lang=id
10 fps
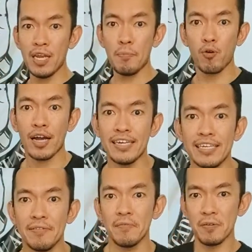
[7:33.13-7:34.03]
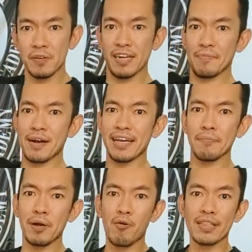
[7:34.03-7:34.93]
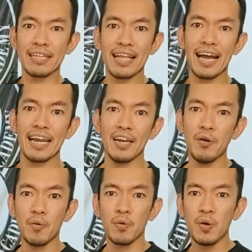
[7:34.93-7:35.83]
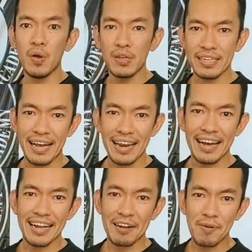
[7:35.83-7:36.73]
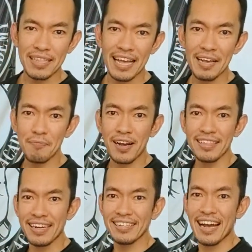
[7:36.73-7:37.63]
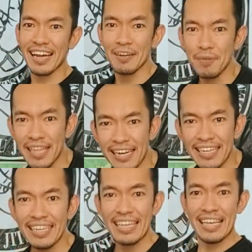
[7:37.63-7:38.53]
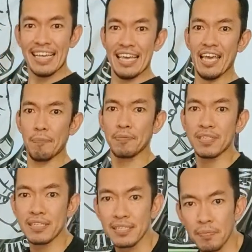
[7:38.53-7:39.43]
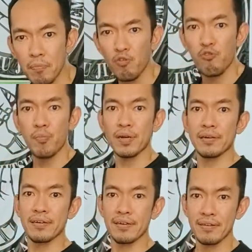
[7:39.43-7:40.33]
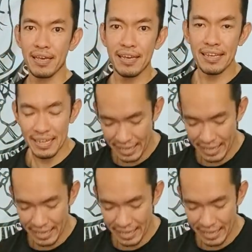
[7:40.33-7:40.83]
ini bukan di uh, pakai kekuatan tangan, no. Salah, kekuatannya bukan dari tangan tapi dari hips movement. Oke. Okay?